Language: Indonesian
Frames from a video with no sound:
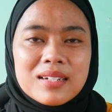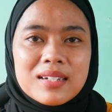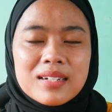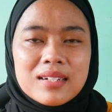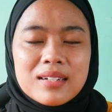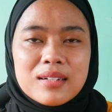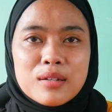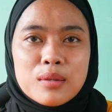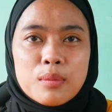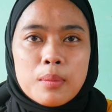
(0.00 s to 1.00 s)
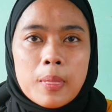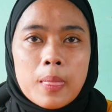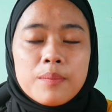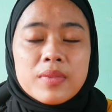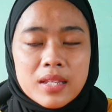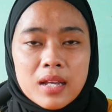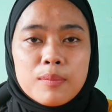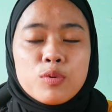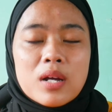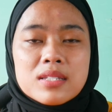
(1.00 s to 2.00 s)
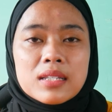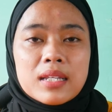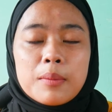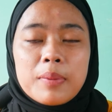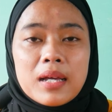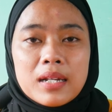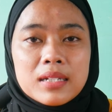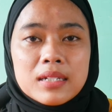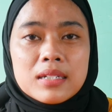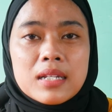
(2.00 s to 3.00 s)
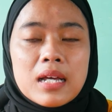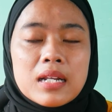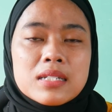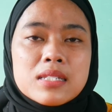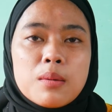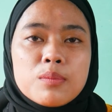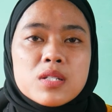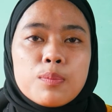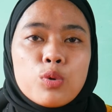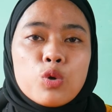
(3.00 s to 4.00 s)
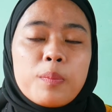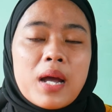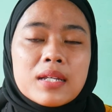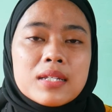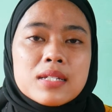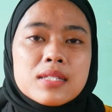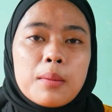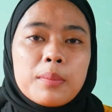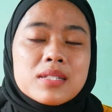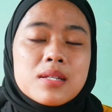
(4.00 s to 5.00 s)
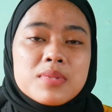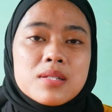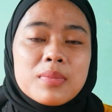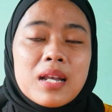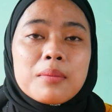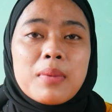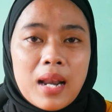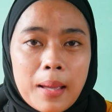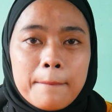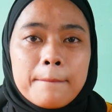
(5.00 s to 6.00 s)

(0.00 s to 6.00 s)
Ini buka setiap hari, Mbak? Iya, buka setiap hari dari jam 10 pagi sampai jam 9 malam.